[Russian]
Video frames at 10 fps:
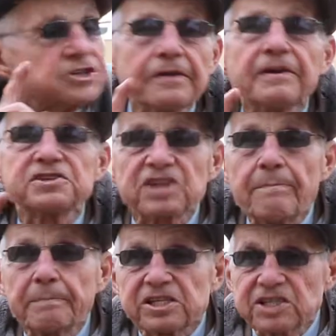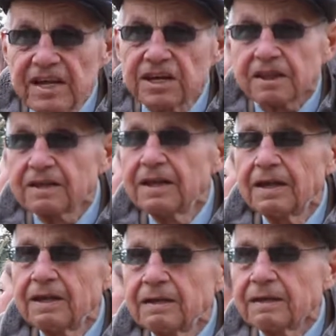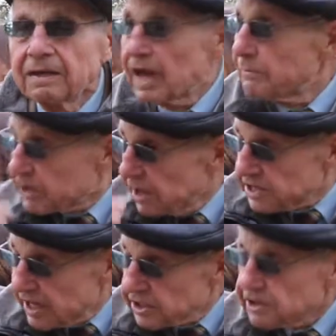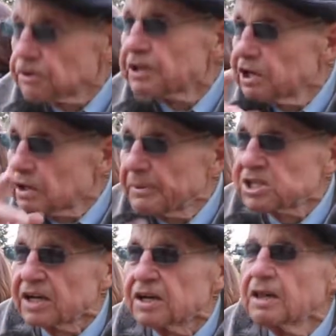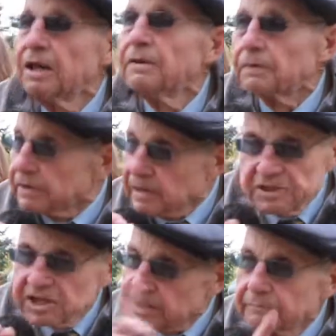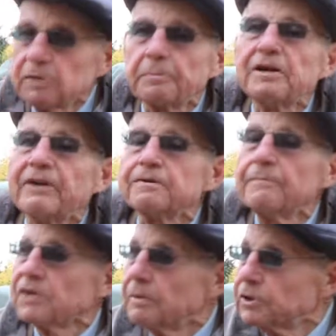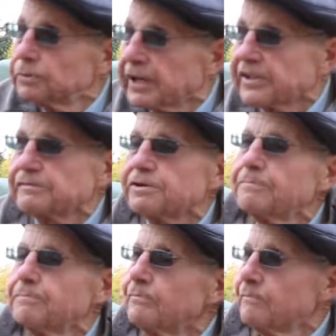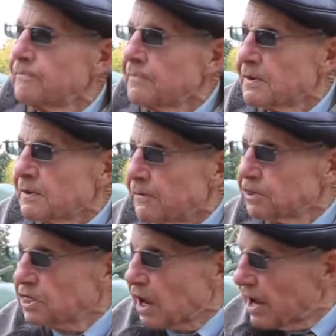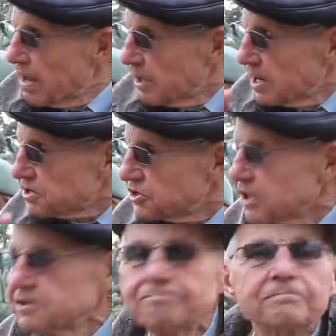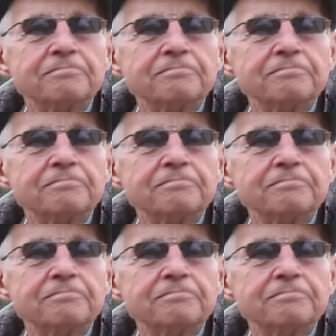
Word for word: человек сам посадит, я ему дал саженец, он где-то посадит, он обязательно будет поливать и будет ухаживать. Вот такая моя сейчас